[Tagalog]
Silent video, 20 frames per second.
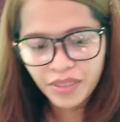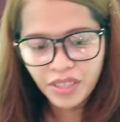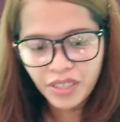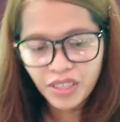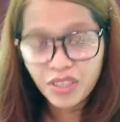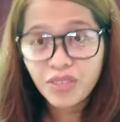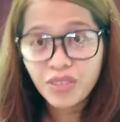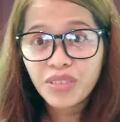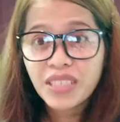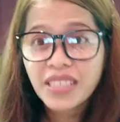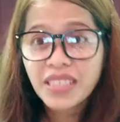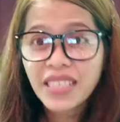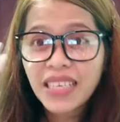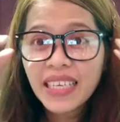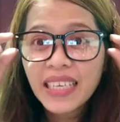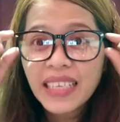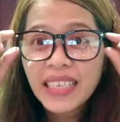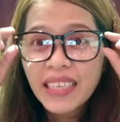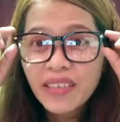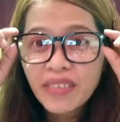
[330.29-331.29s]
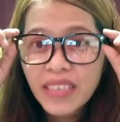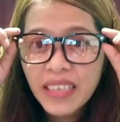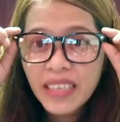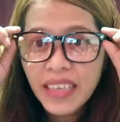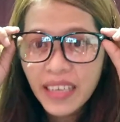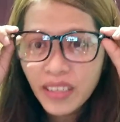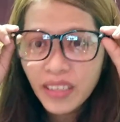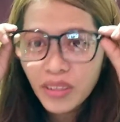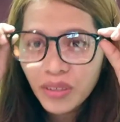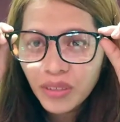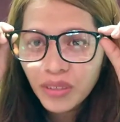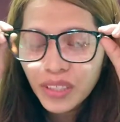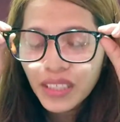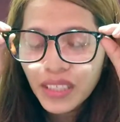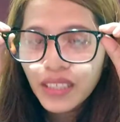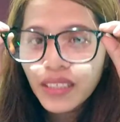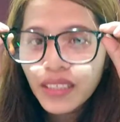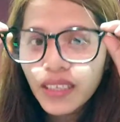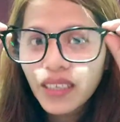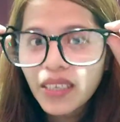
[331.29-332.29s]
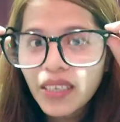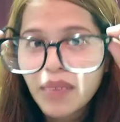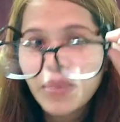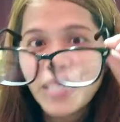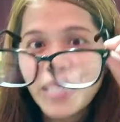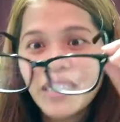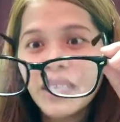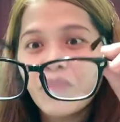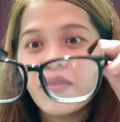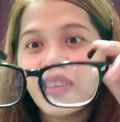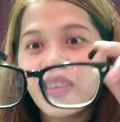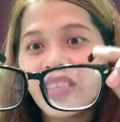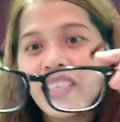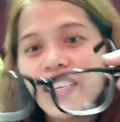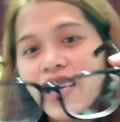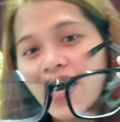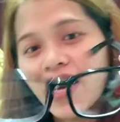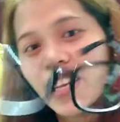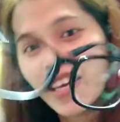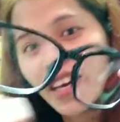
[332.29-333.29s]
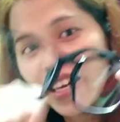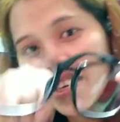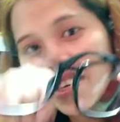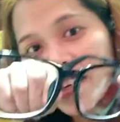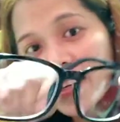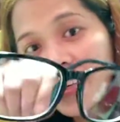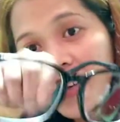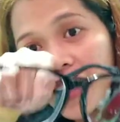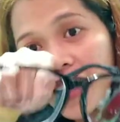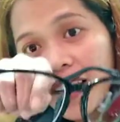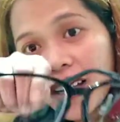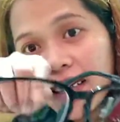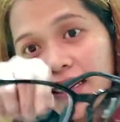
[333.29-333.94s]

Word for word: So, testingan daw ni Nato. Kay kabantay mo anang iana-ana nila.